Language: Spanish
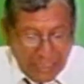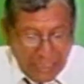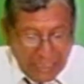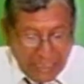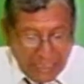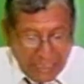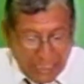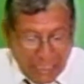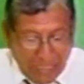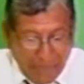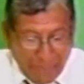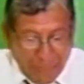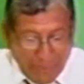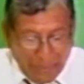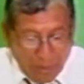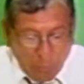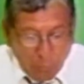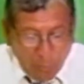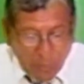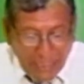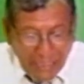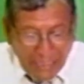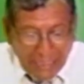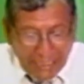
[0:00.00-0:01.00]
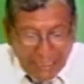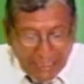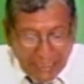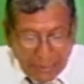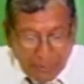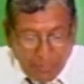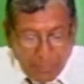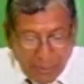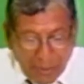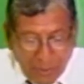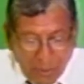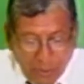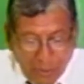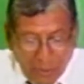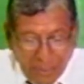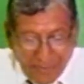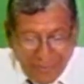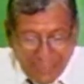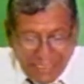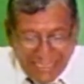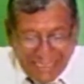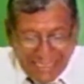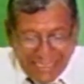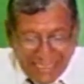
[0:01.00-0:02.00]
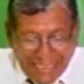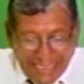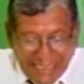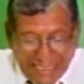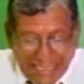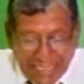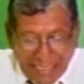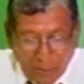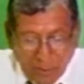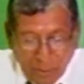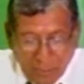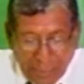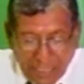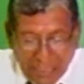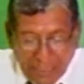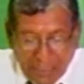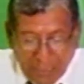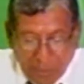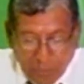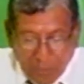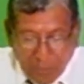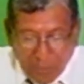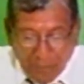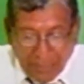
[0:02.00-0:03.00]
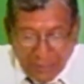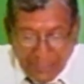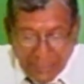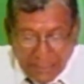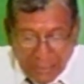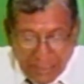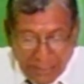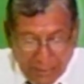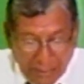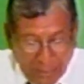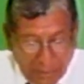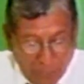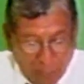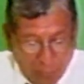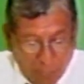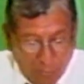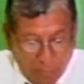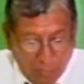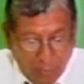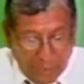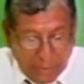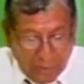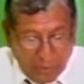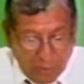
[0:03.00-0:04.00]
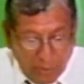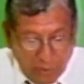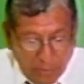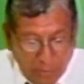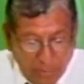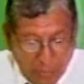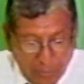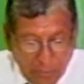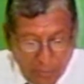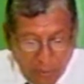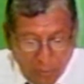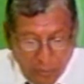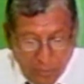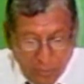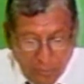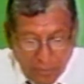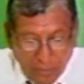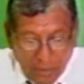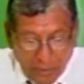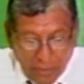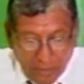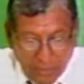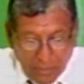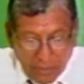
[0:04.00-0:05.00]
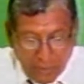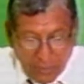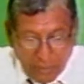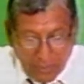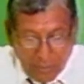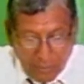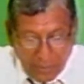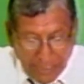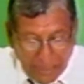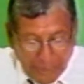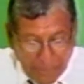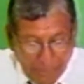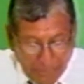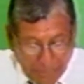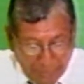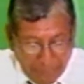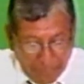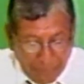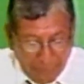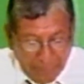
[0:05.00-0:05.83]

y perjudican a la población deberían ser sancionadas de alguna manera, informó la Asociación Peruana de Consumidores ASPEP e